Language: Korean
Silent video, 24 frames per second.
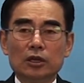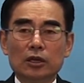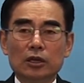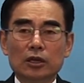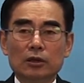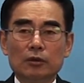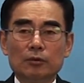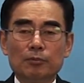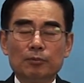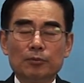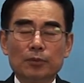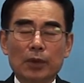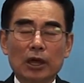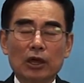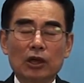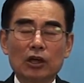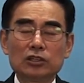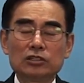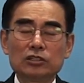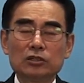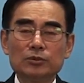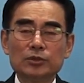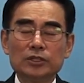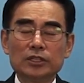
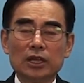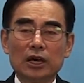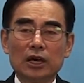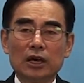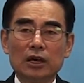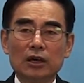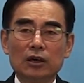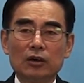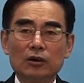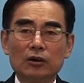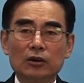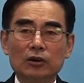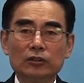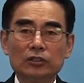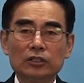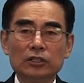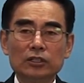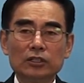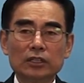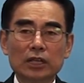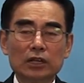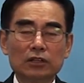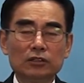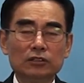백화점이나
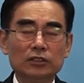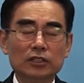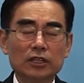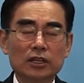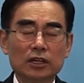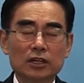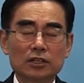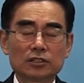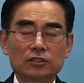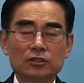어디 다른 데